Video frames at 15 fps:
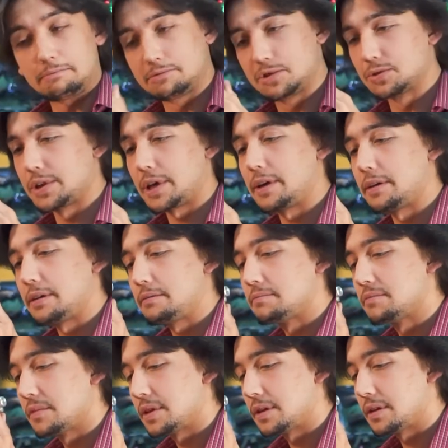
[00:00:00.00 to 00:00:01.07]
Tutaj
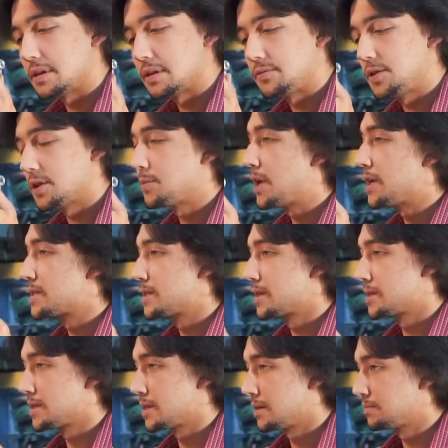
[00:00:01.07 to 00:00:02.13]
e, firma
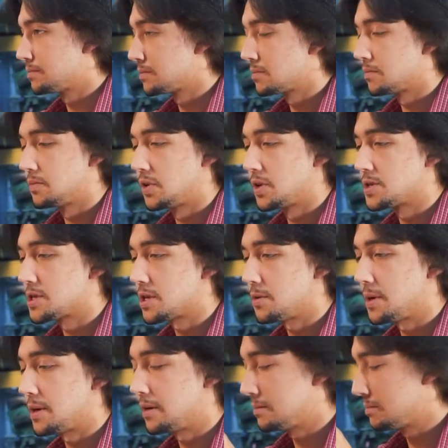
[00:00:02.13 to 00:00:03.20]
SRC
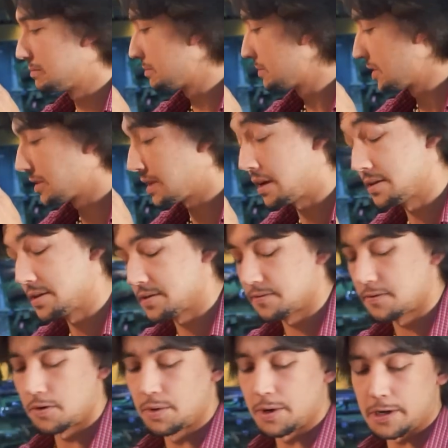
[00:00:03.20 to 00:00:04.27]
poleciała totalnie z
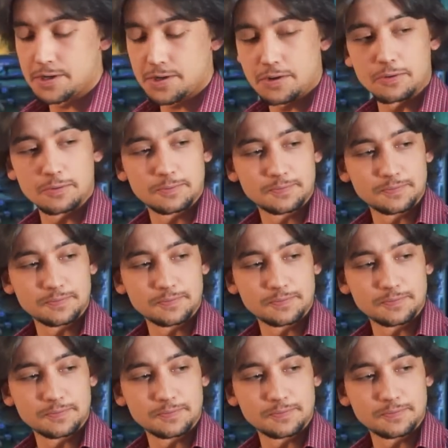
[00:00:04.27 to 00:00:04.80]
wyobraźnią,